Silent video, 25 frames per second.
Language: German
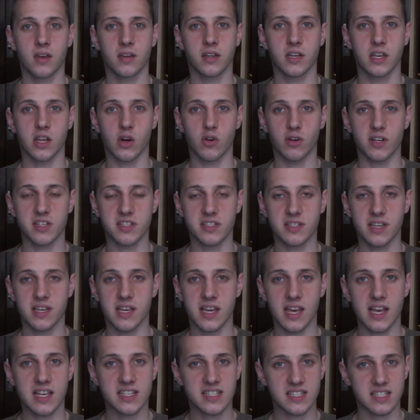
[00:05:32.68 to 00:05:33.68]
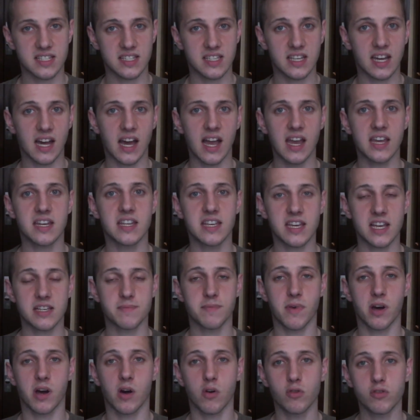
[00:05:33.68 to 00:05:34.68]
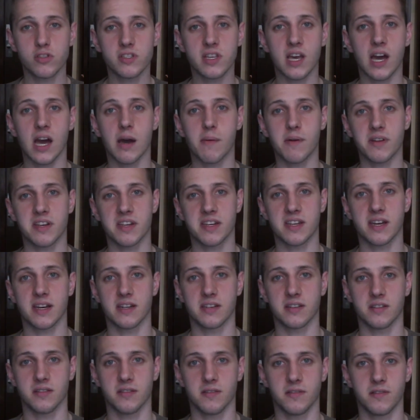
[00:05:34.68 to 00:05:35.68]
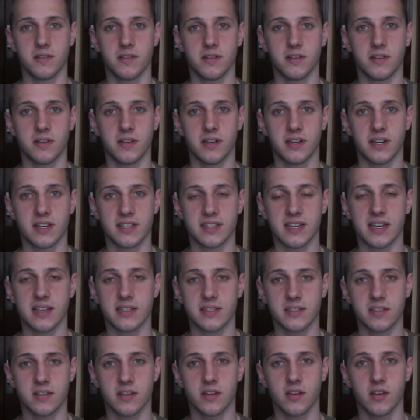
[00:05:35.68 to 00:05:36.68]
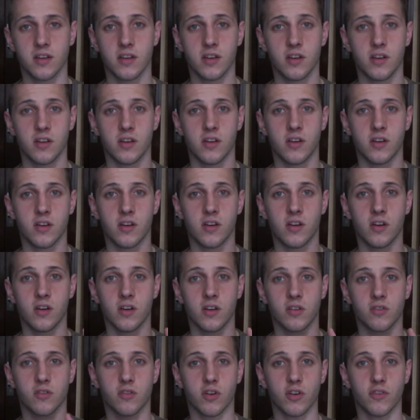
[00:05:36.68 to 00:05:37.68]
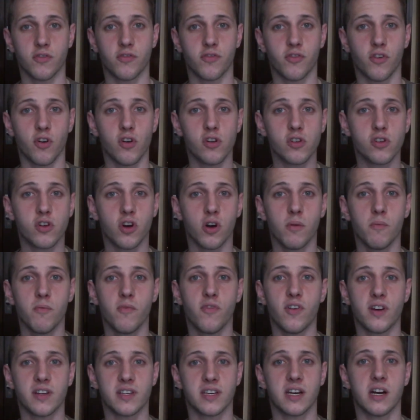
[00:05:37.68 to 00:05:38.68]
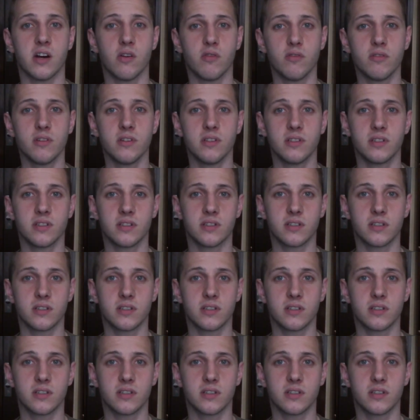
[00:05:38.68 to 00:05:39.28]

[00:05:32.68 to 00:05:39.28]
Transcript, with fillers: Genau, das sind die ersten drei, die ich erstmal rausgearbeitet hatte. Das heißt, Gott vollkommen vertrauen,